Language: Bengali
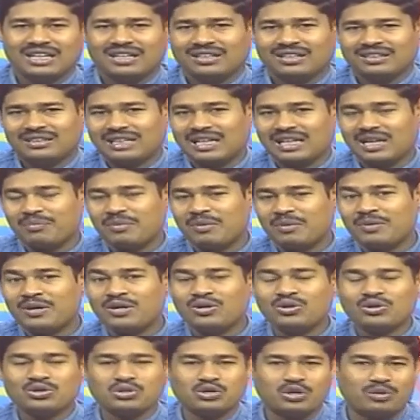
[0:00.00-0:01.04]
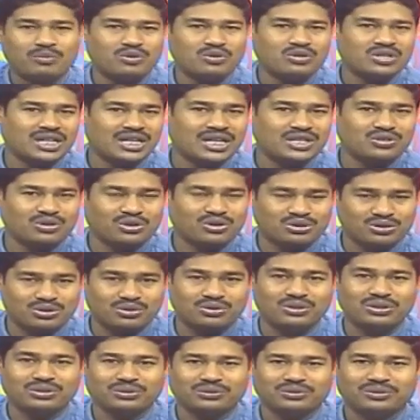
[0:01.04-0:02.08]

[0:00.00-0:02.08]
তারা বিভিন্ন সমস্যায় জর্জরিত